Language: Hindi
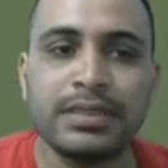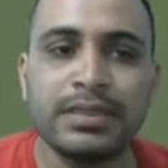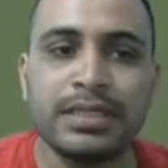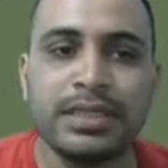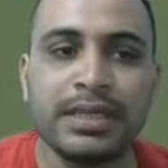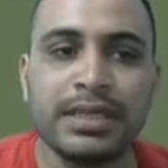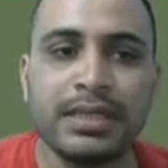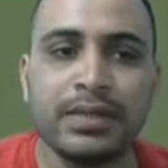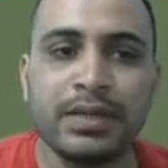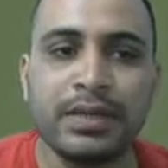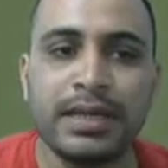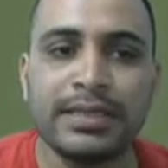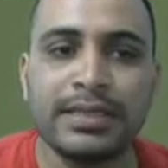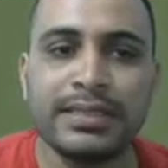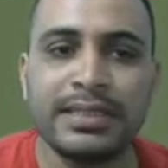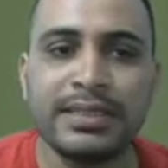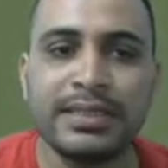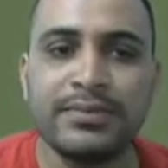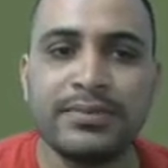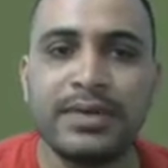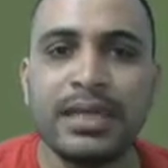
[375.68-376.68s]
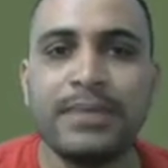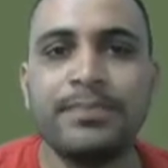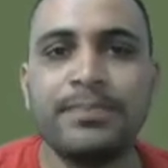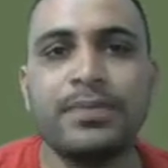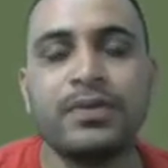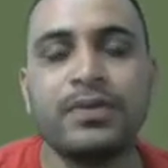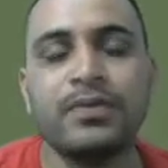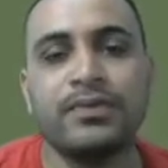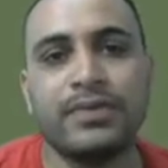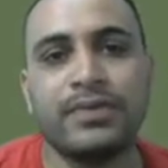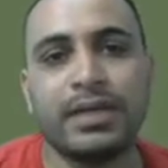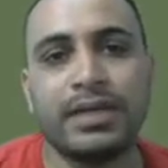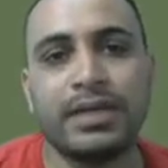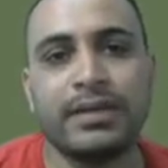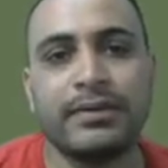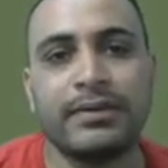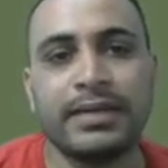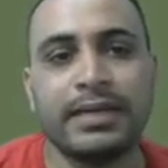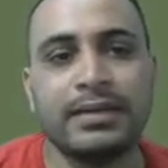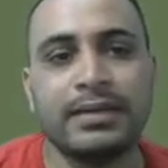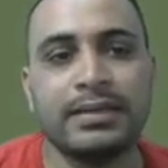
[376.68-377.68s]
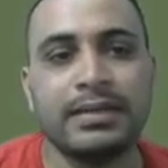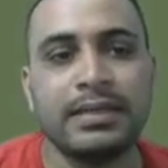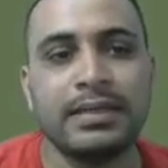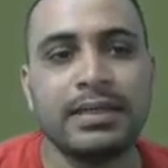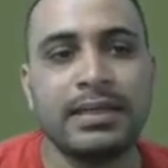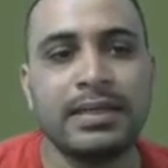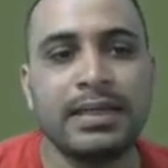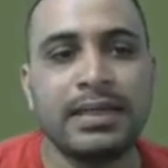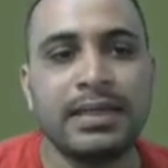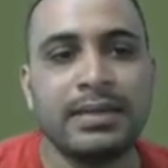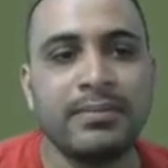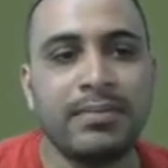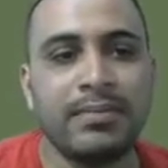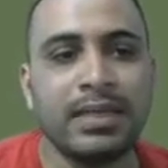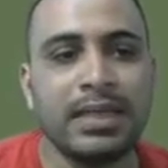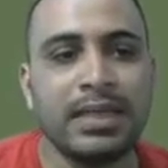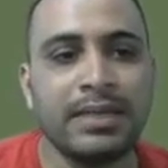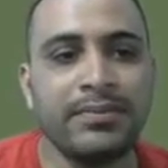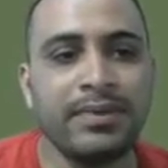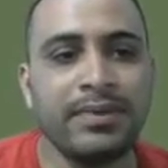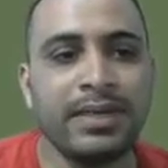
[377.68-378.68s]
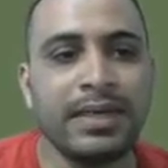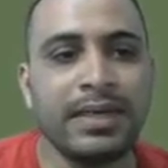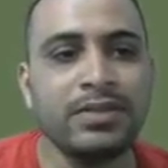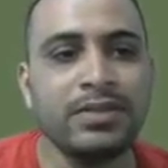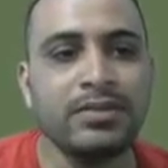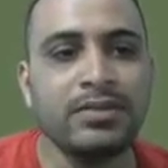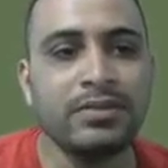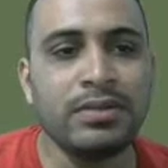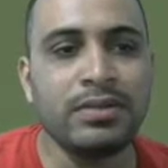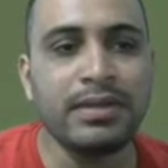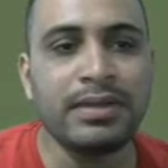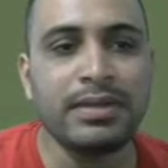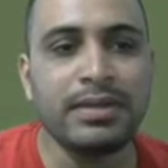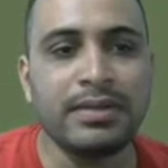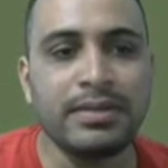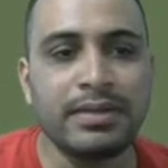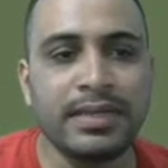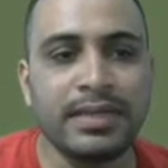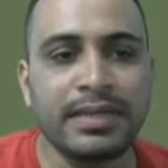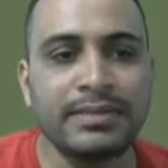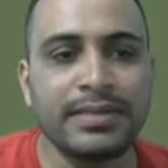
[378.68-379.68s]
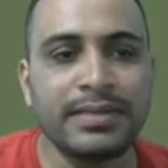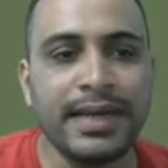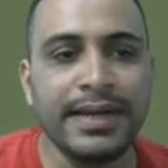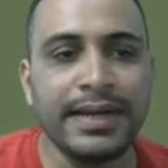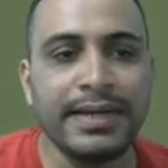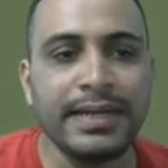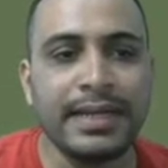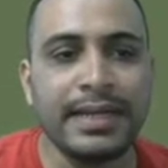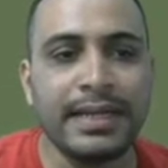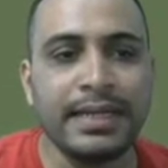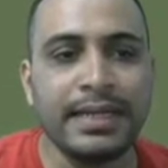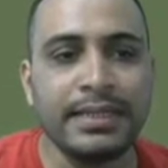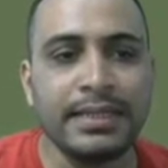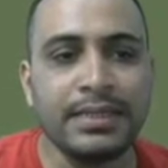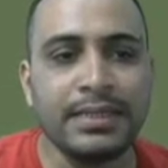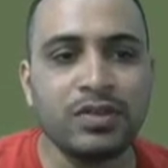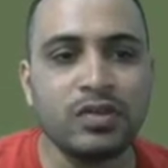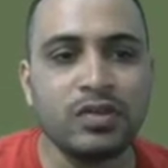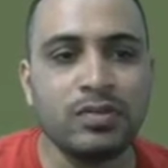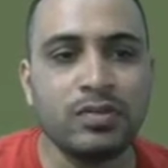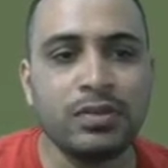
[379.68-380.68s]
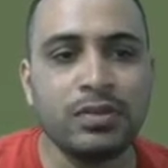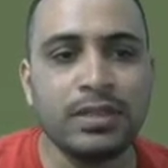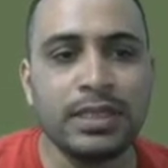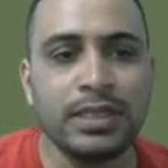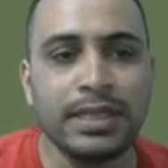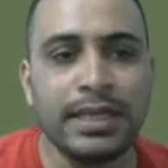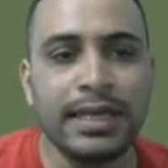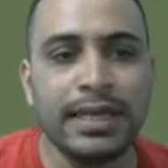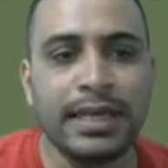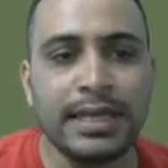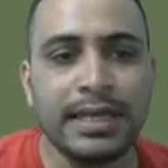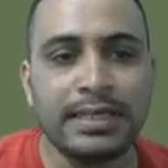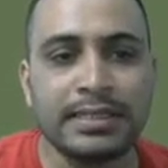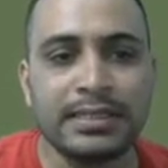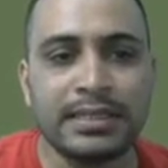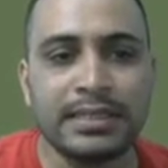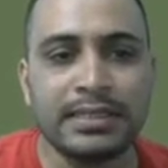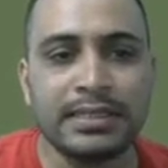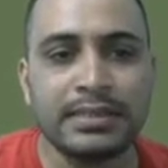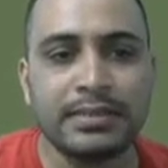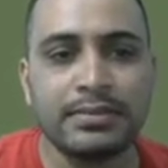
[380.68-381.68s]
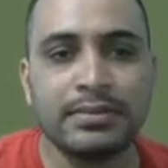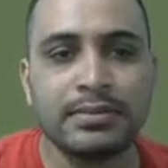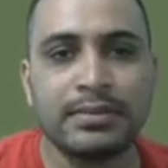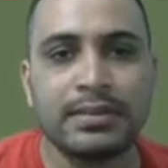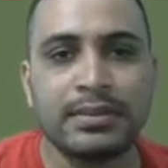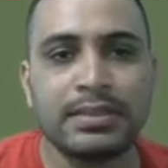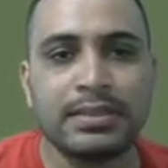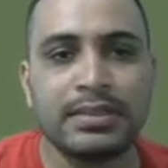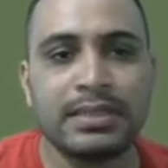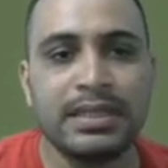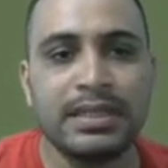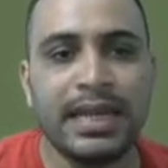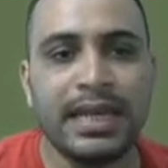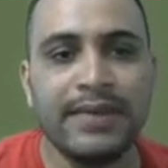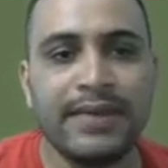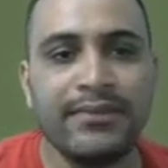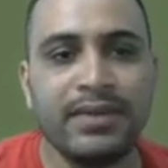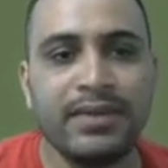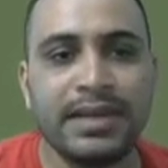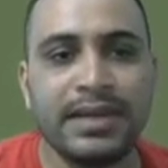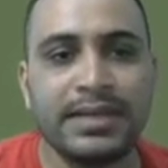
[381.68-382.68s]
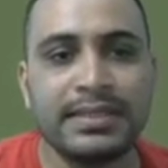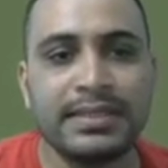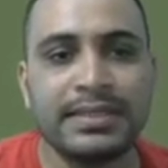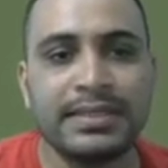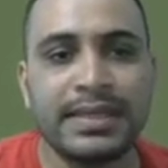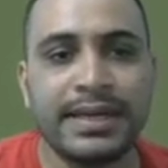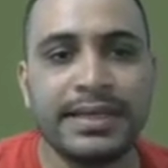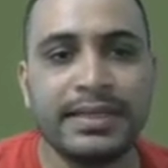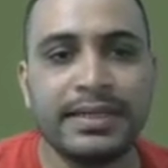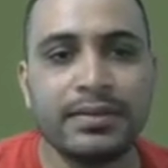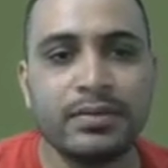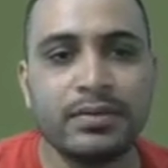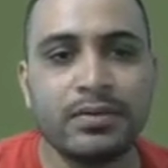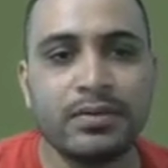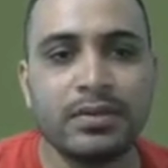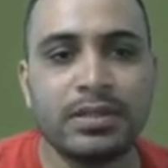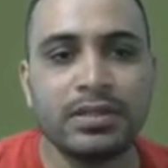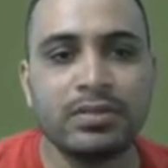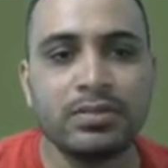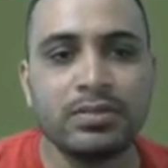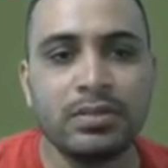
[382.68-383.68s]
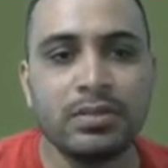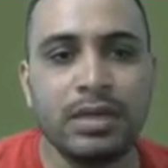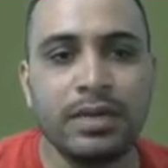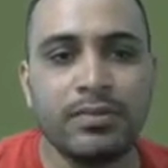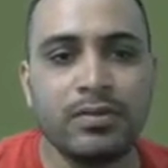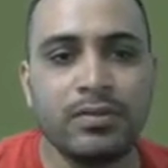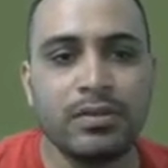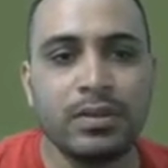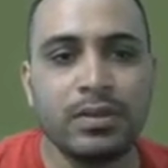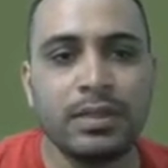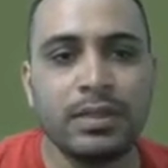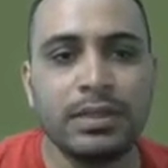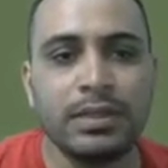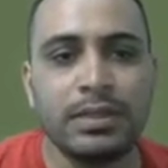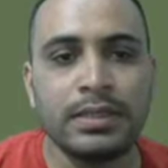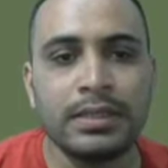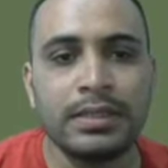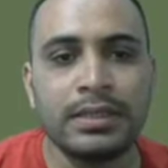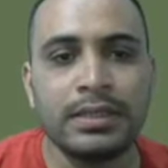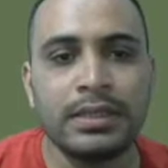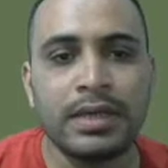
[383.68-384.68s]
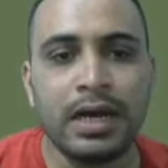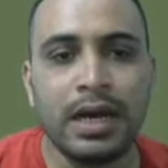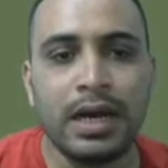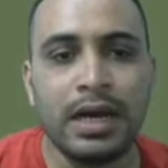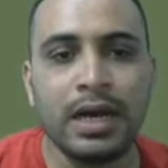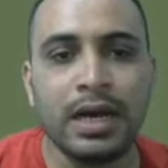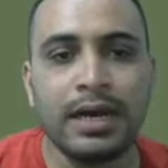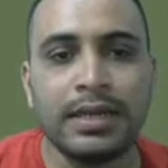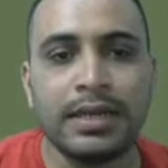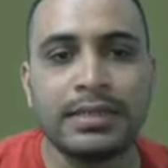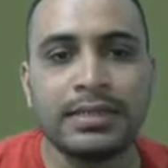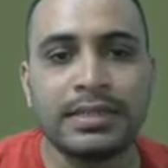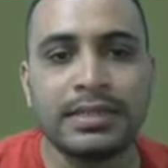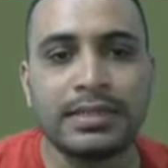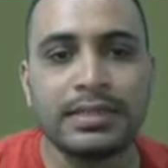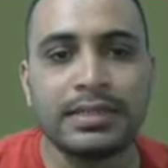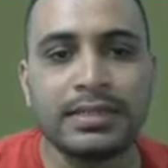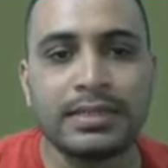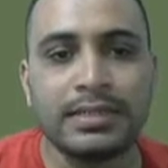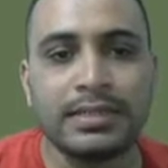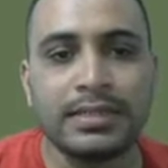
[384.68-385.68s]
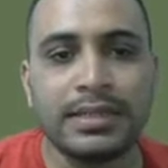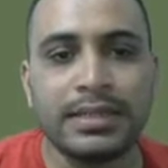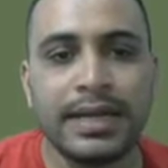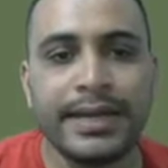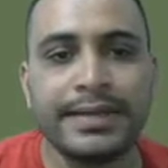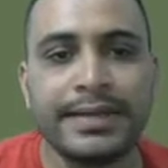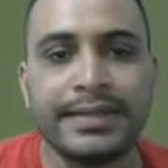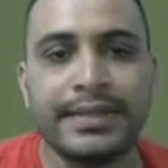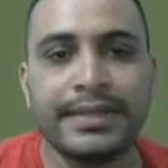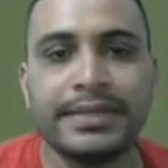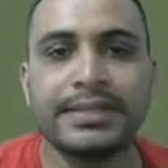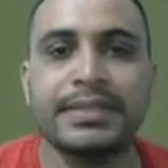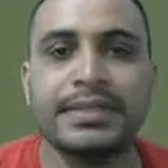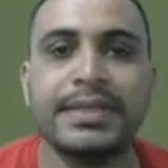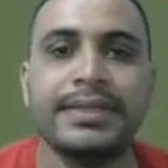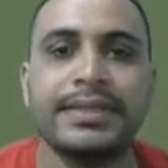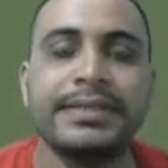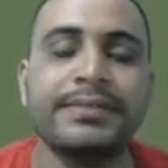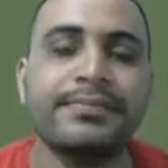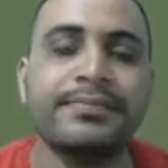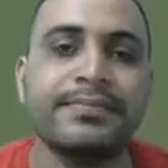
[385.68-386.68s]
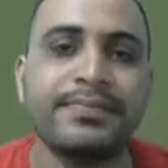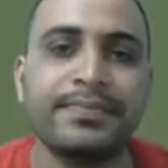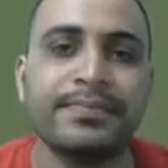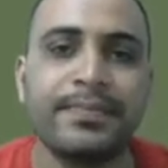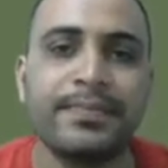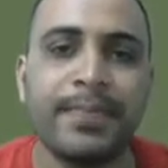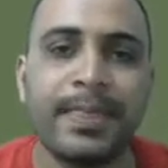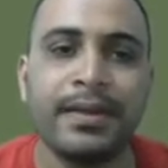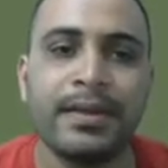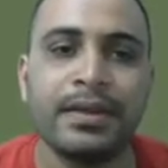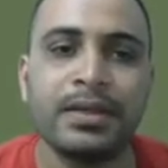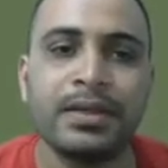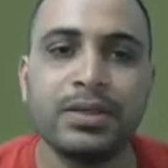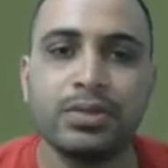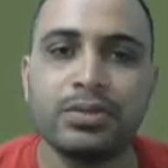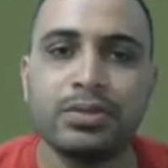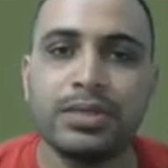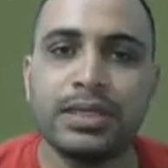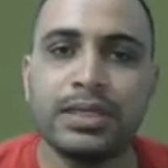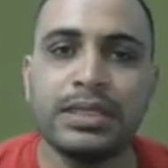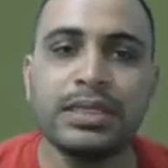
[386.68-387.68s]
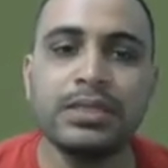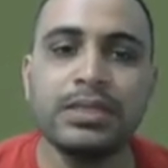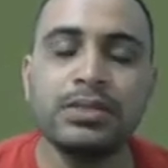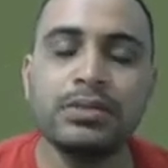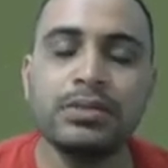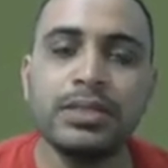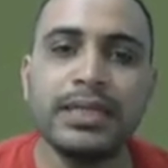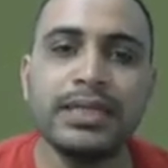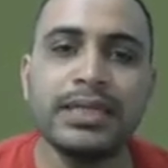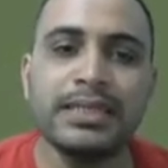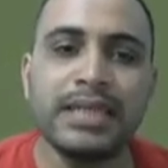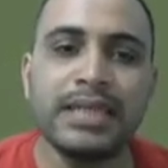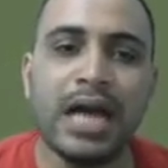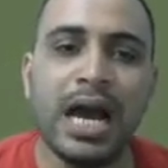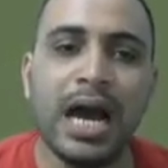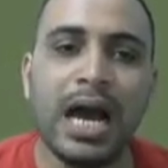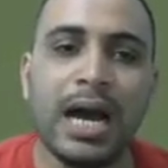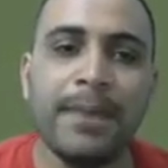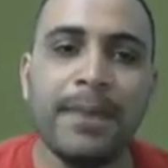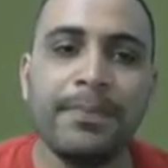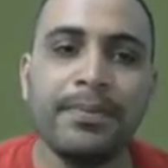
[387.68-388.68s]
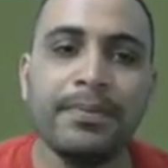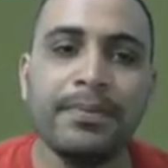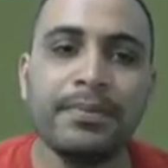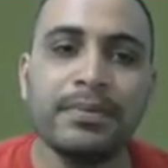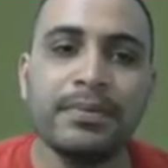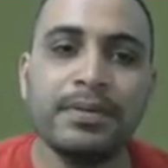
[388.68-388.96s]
ठीक है कैसे सवाल हैं प्रूफ करने वाले मतलब ये जो साइड कहलाता है इसको बोलते हैं एल एच एस लेफ्ट हैंड साइड और इसको क्या बोलते हैं आर एच एस राइट हैंड साइड तो देखिए स्टूडेंट्स आप